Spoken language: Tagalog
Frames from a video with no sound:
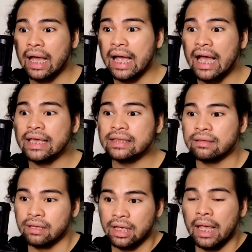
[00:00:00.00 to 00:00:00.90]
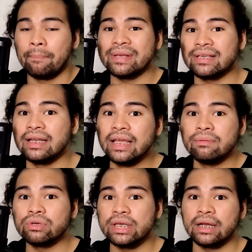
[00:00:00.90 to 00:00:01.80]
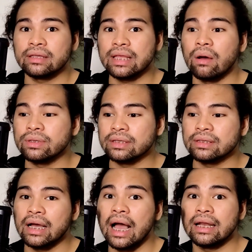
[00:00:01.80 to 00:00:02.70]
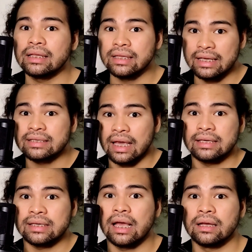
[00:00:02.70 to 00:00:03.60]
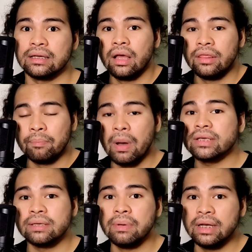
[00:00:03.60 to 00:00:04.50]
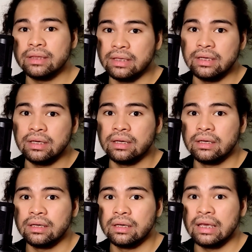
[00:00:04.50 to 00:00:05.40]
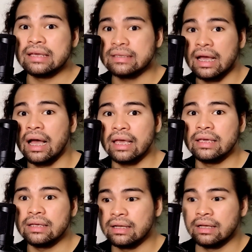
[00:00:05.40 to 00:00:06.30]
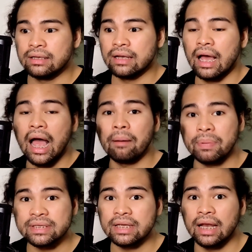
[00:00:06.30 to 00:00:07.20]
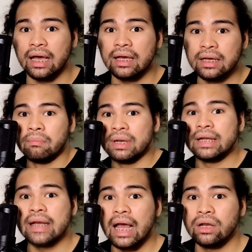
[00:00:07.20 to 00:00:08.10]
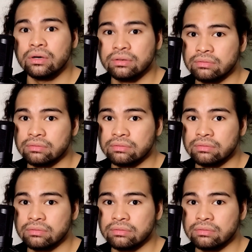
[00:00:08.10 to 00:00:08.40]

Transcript: Kahit pasaliin mo sila ng tawag ng tanghalan isa-isa. The possibility is high na apat sila mananalo.